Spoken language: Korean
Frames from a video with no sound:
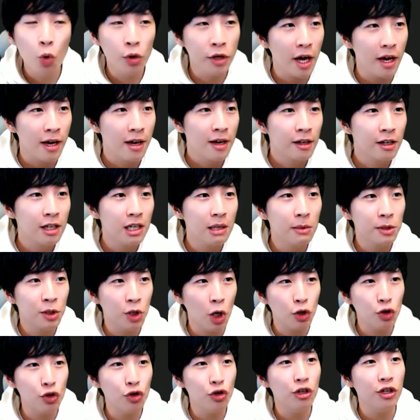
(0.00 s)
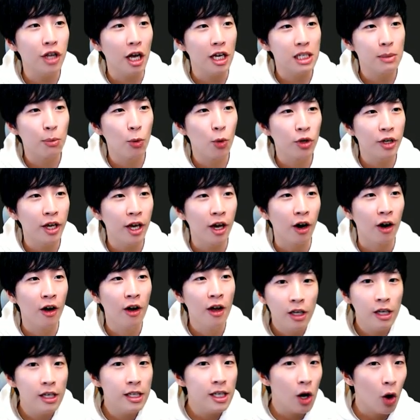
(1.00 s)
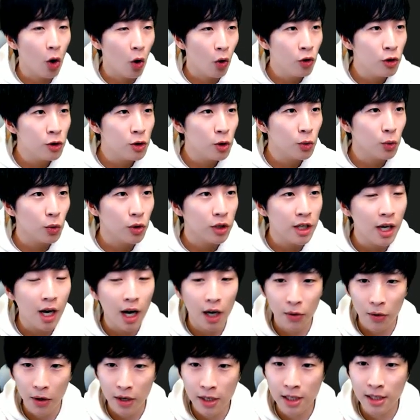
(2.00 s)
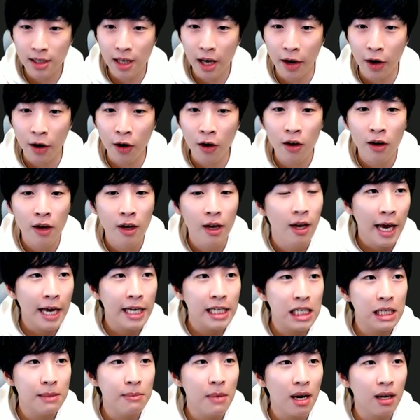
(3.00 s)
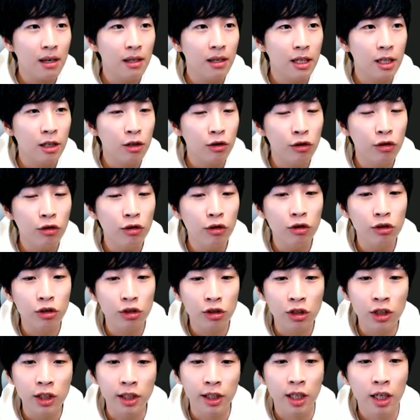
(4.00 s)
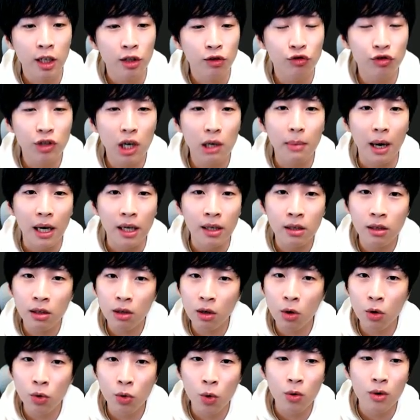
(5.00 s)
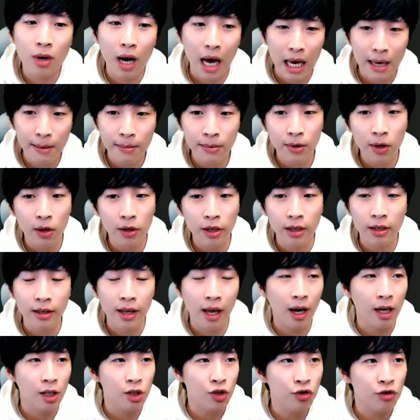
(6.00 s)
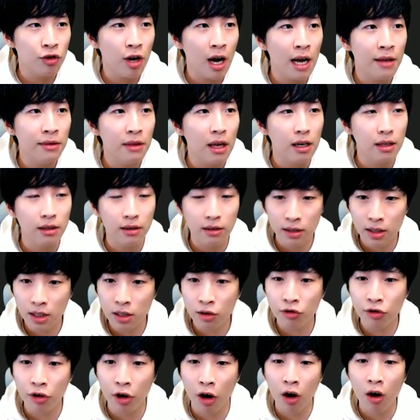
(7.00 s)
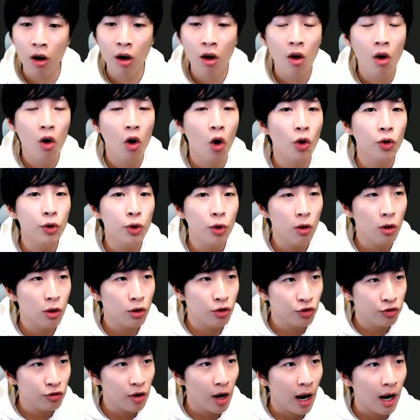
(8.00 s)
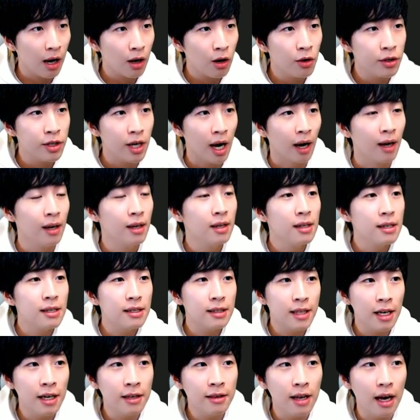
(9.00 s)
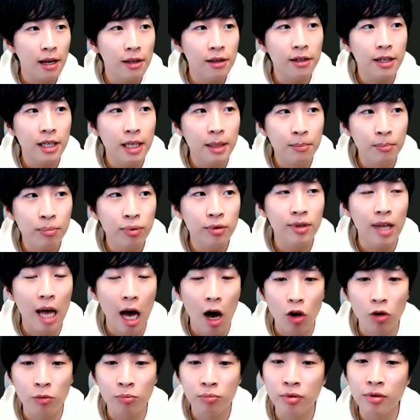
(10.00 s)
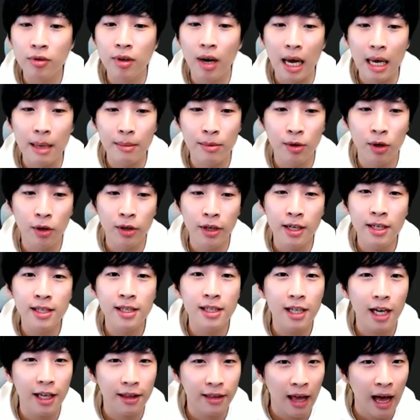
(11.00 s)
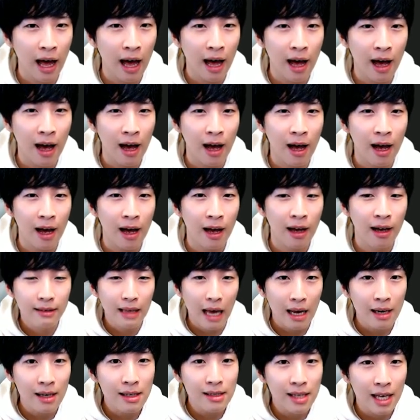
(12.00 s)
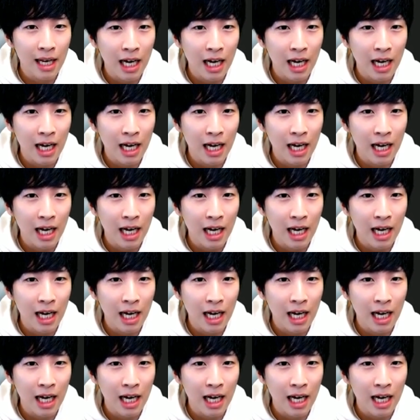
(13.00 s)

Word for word: 오케이 그러면 첫 줄을 다시 볼게요 이제 어느 정도 이해가 되시나요? 해시마크 인클루드는 누가 만들어 놓은 라이브러리를 내가 추가한다는 뜻이고요 어떤 걸 추가할 거냐 스탠다드 인풋 아웃풋 라이브러리를 쓰겠다 다른